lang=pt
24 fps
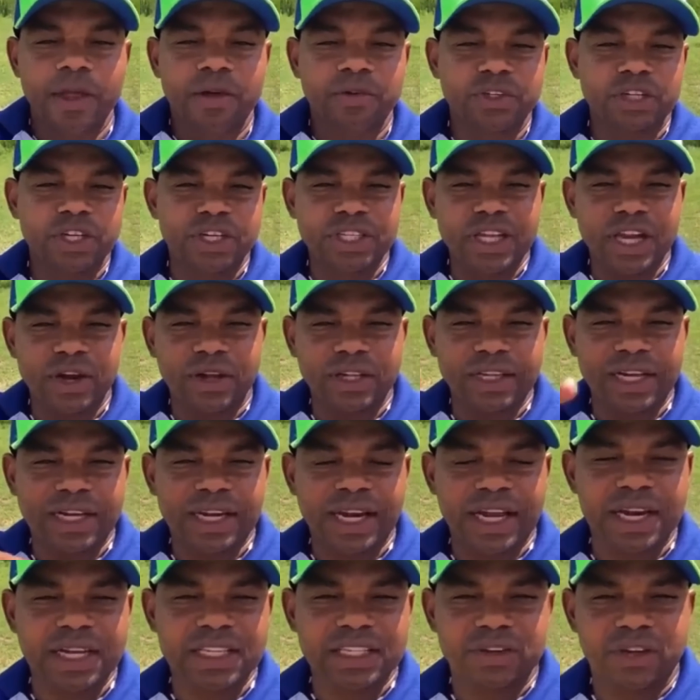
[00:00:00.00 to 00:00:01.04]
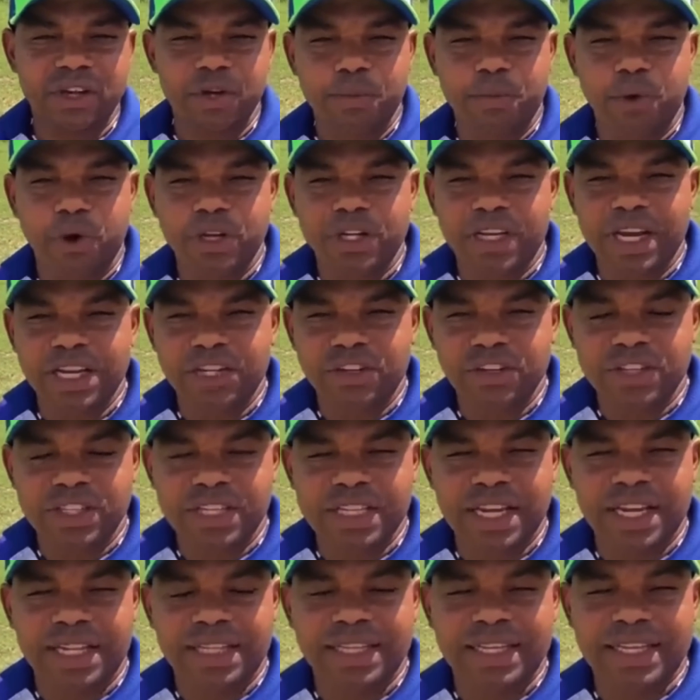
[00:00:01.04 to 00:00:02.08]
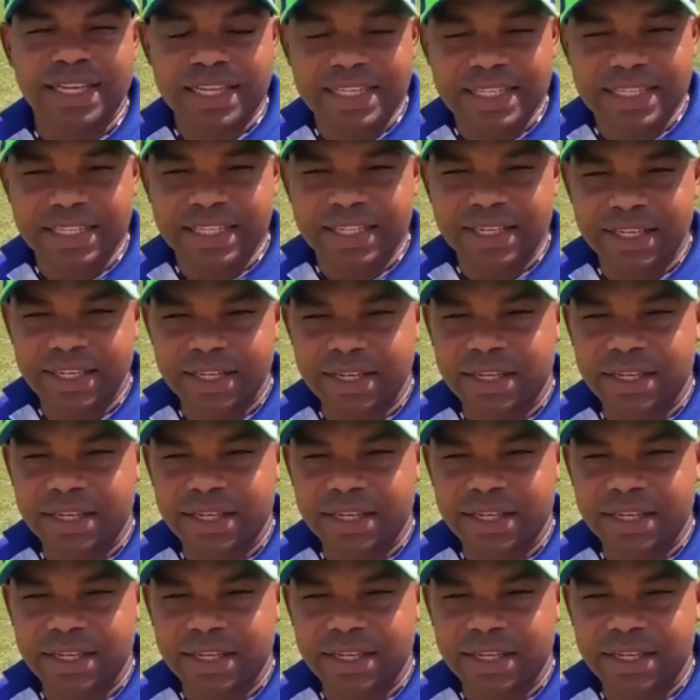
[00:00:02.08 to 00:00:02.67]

Vocês deram uma declaração no podcast do dia desse